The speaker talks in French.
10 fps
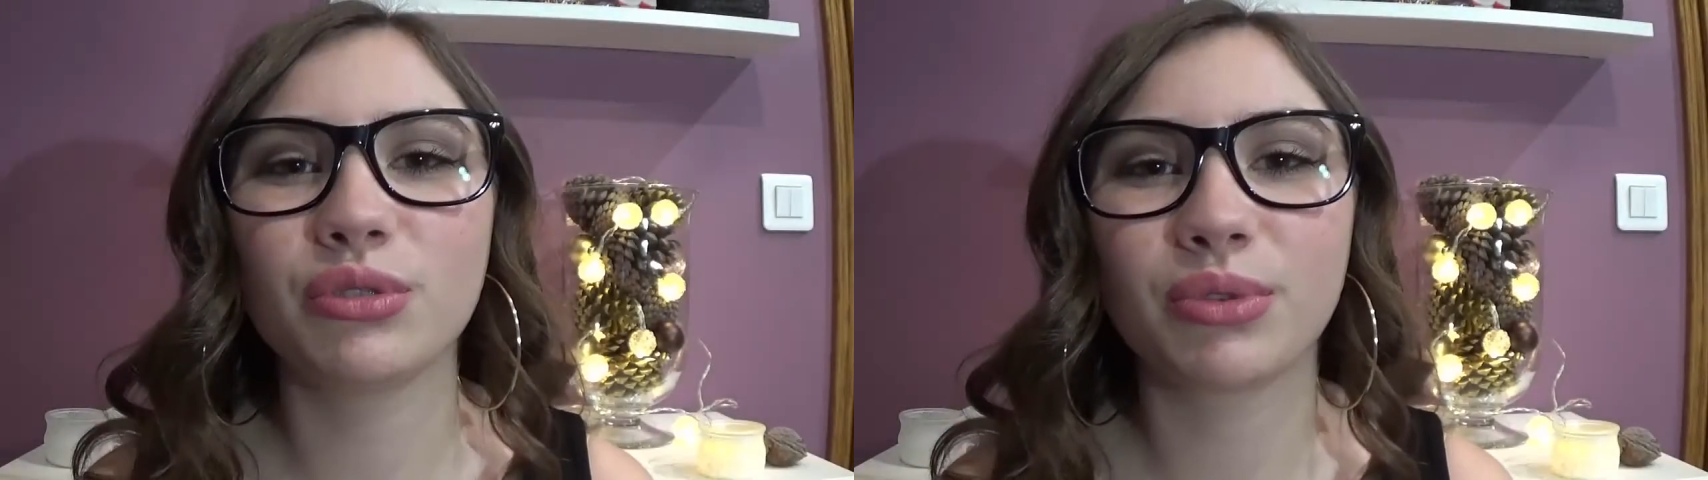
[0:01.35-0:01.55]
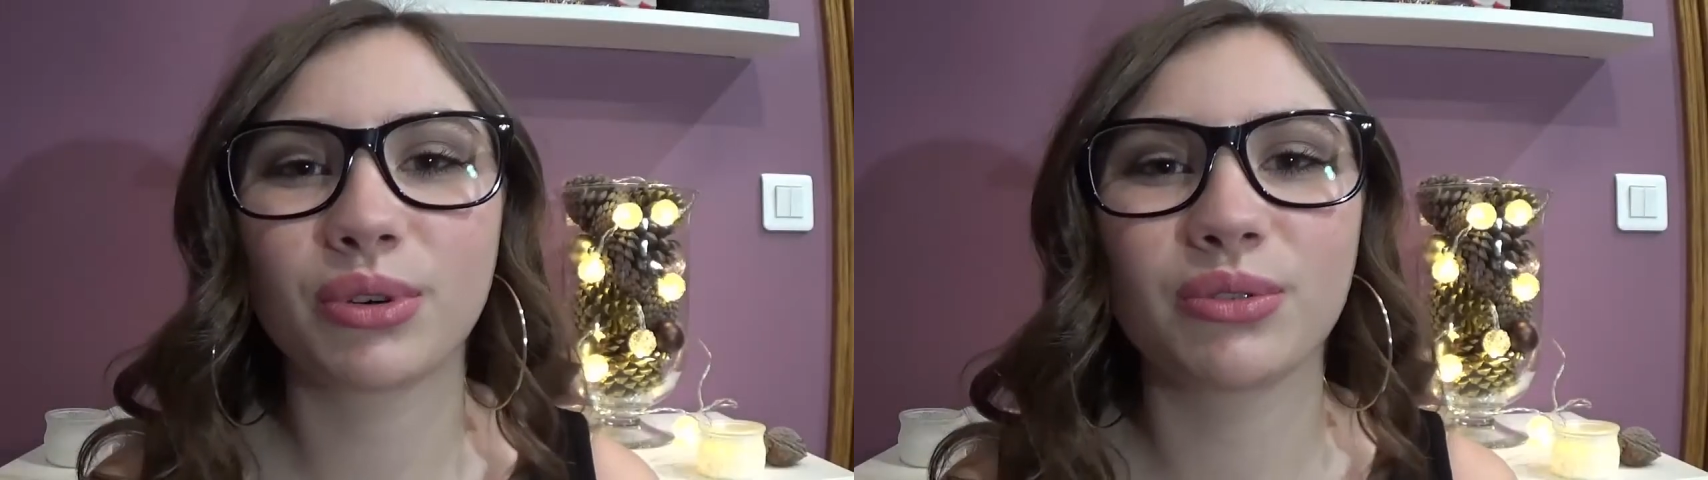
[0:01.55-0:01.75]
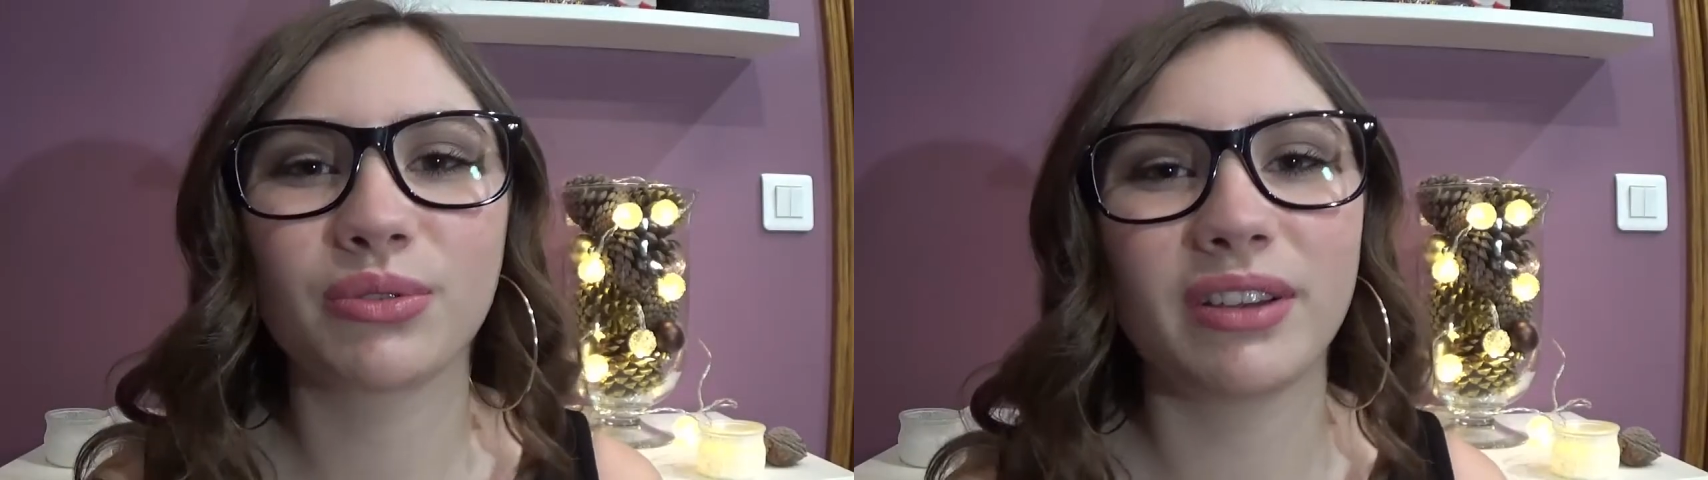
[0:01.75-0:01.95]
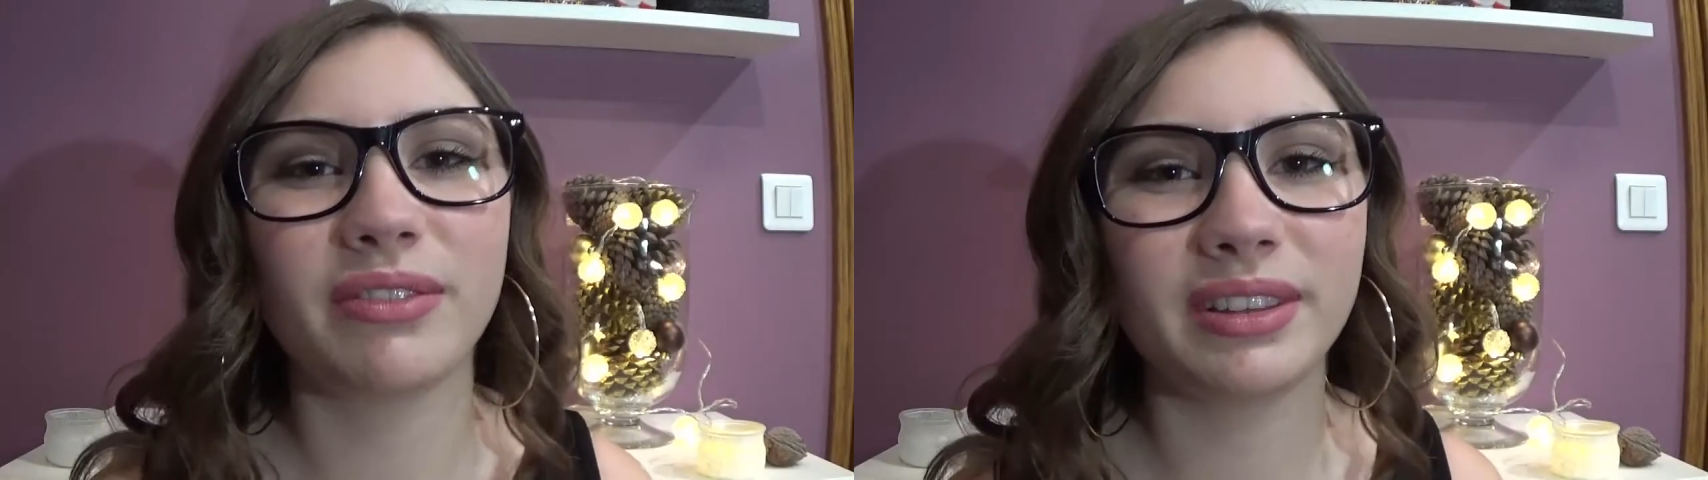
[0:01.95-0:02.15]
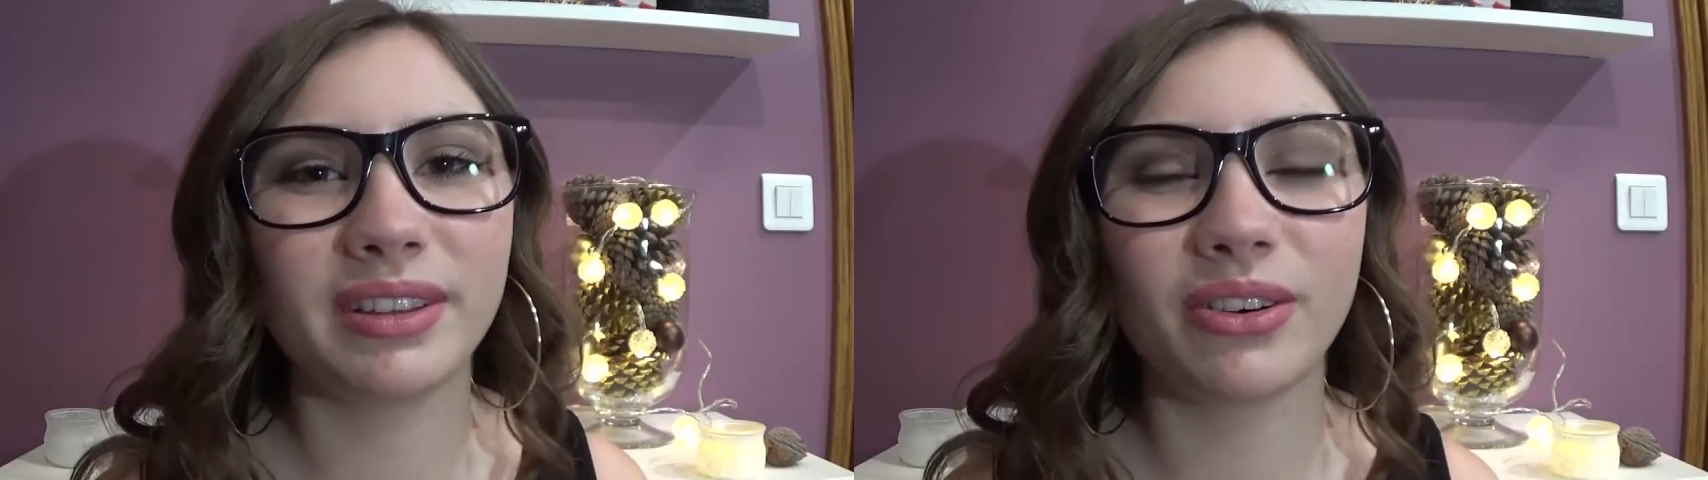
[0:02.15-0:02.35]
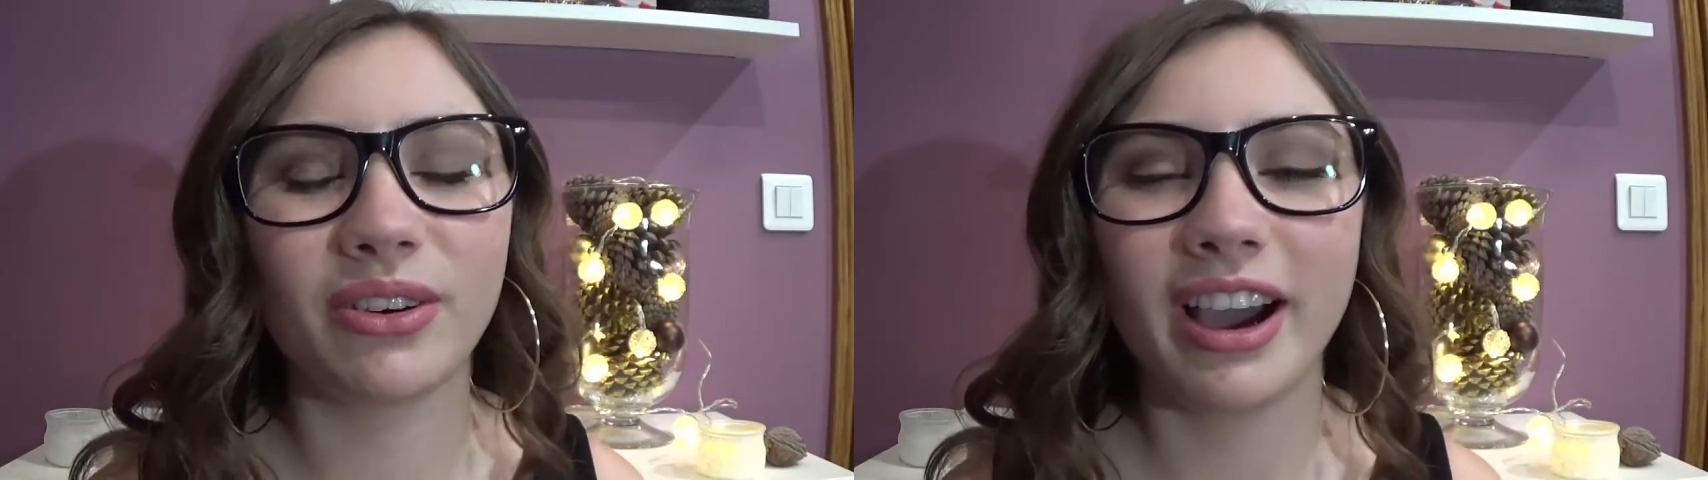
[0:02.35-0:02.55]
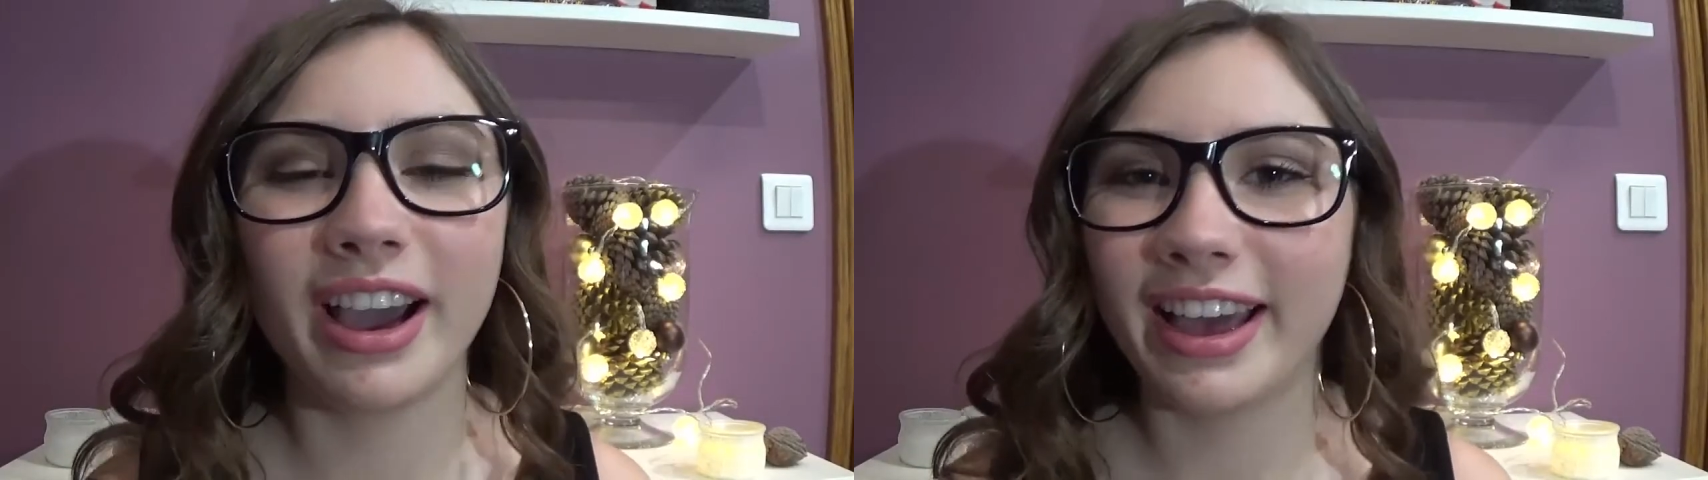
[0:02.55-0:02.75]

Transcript: pour une nouvelle vidéo